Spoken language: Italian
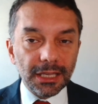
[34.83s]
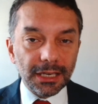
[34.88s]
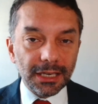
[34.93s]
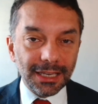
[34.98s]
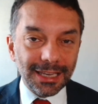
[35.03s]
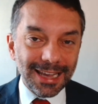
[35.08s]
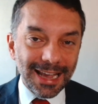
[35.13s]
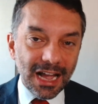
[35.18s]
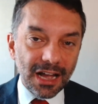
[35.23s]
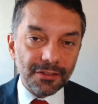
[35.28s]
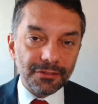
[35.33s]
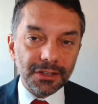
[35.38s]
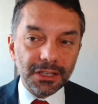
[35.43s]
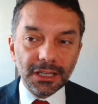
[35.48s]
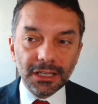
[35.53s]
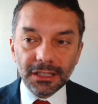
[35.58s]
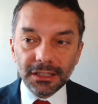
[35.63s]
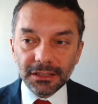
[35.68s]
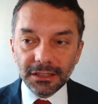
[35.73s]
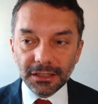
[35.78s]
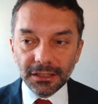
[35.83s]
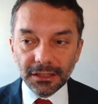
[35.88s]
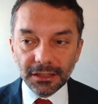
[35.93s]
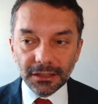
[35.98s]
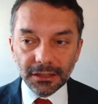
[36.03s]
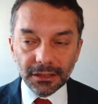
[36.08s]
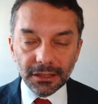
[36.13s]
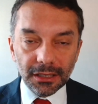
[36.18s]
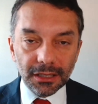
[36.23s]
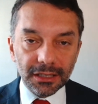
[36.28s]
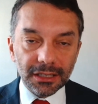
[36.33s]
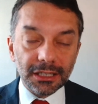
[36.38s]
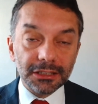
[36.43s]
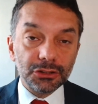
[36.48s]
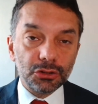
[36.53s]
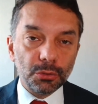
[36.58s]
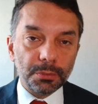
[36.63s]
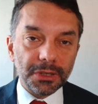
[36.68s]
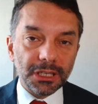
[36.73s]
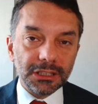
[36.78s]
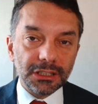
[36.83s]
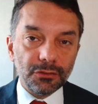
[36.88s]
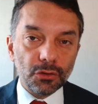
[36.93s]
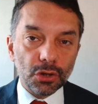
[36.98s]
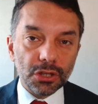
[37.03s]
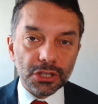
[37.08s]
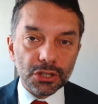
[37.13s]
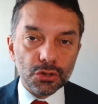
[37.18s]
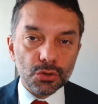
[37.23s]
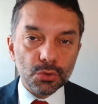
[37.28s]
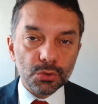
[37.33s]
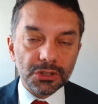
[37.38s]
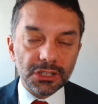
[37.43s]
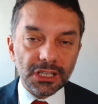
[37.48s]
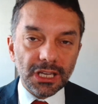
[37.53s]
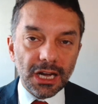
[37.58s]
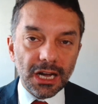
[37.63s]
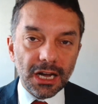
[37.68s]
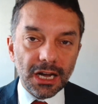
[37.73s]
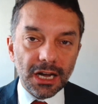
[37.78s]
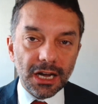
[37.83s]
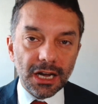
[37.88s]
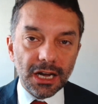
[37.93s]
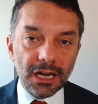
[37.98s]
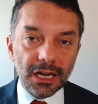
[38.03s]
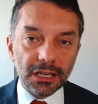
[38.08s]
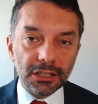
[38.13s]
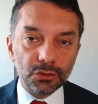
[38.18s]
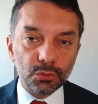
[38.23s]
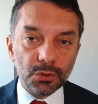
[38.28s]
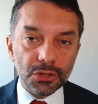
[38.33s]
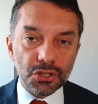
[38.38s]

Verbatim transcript: i ricavi e il reddito operativo cresciuti a